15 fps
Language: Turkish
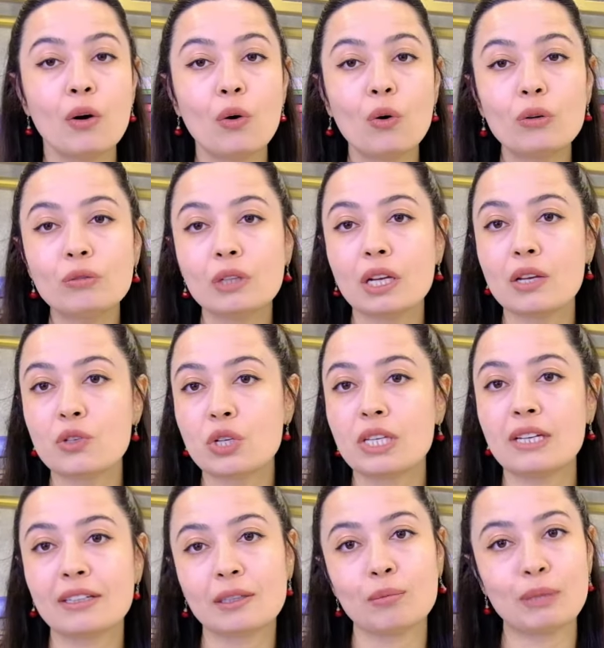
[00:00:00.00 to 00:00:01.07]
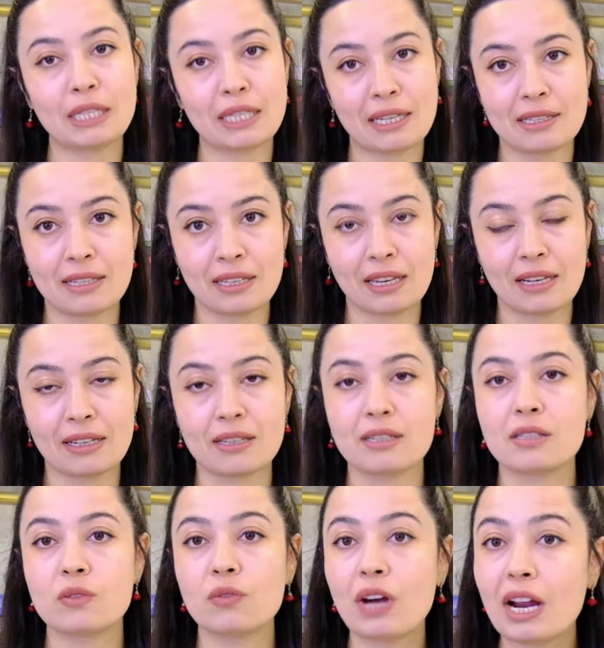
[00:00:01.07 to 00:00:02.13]
10 dereceye yakın bir
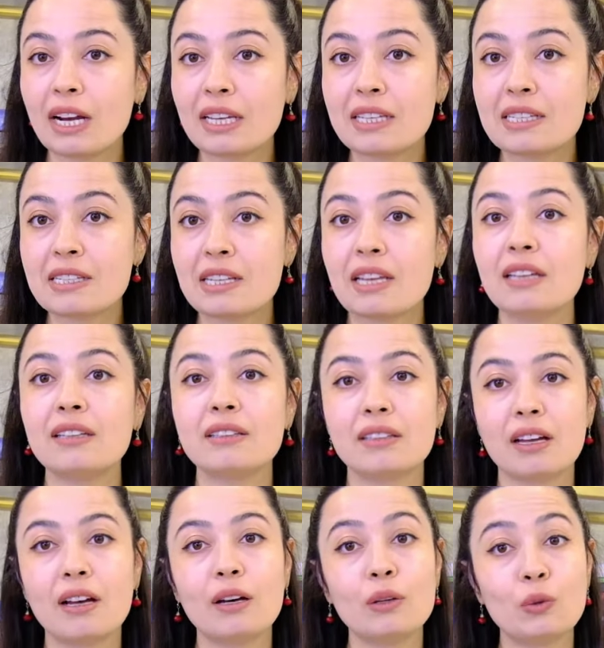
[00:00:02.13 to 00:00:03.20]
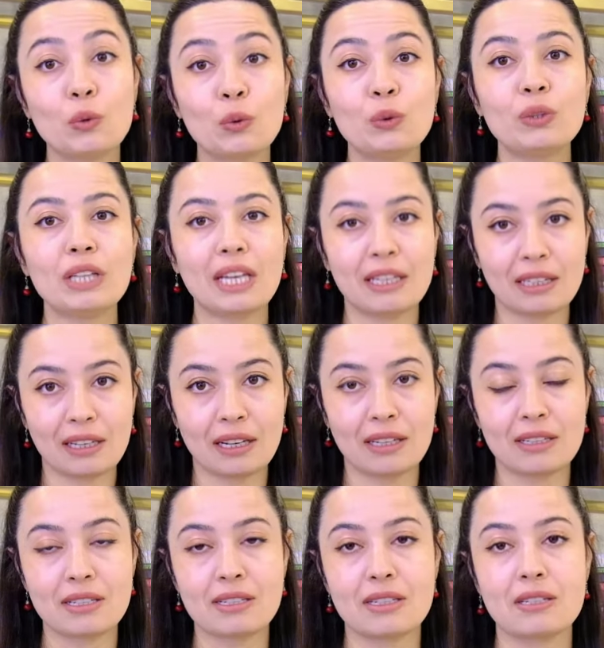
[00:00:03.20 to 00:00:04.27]
gezegeniniz var ise daha yoğun
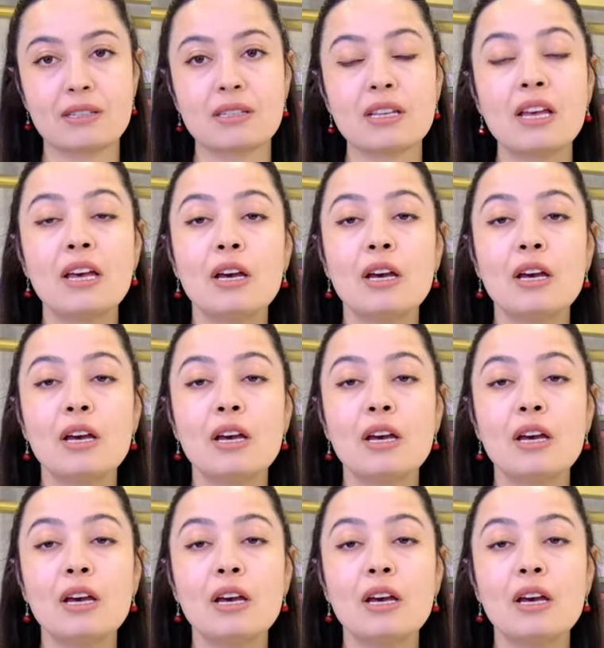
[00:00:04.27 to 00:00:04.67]
etkilenirsiniz.